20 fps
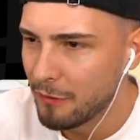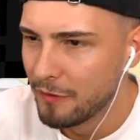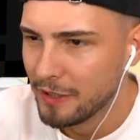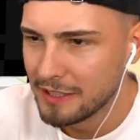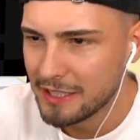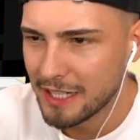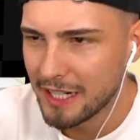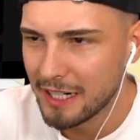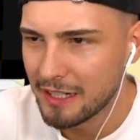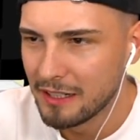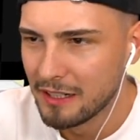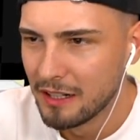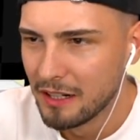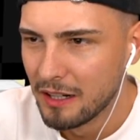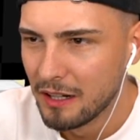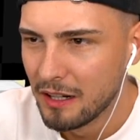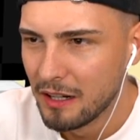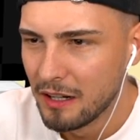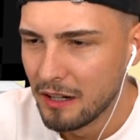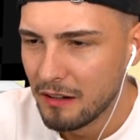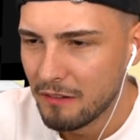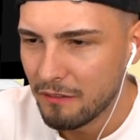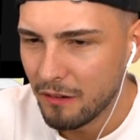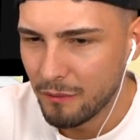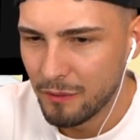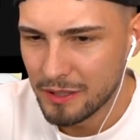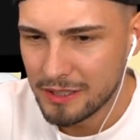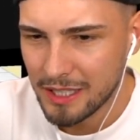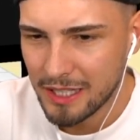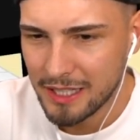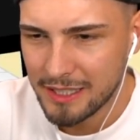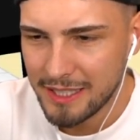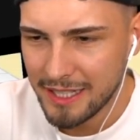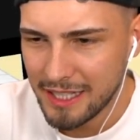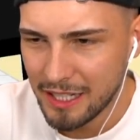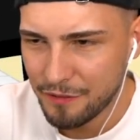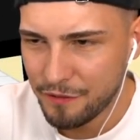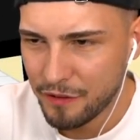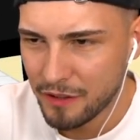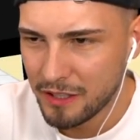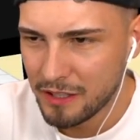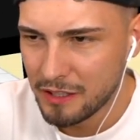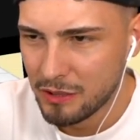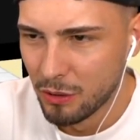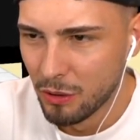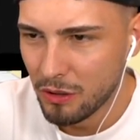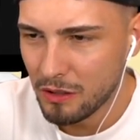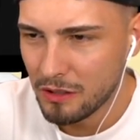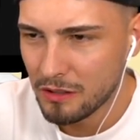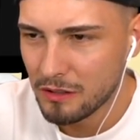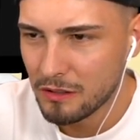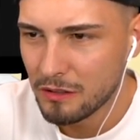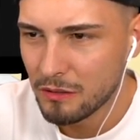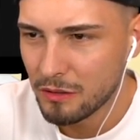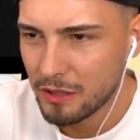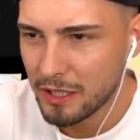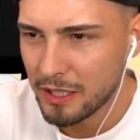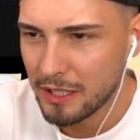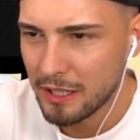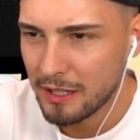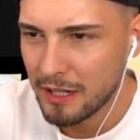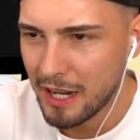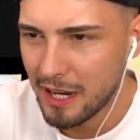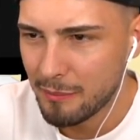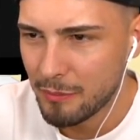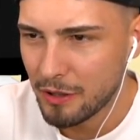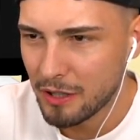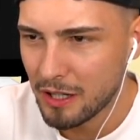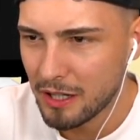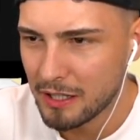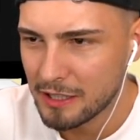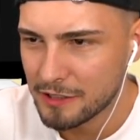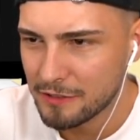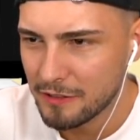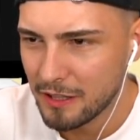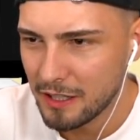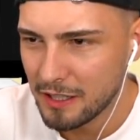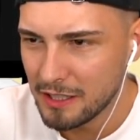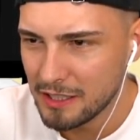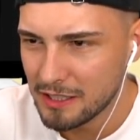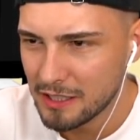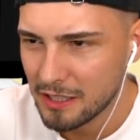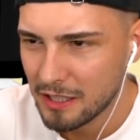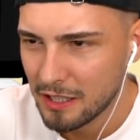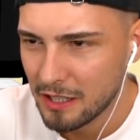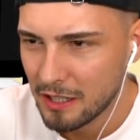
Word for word: wird der denn... Warum wird der denn dicker von den Gurken? Okay, den Hamburger jetzt vielleicht?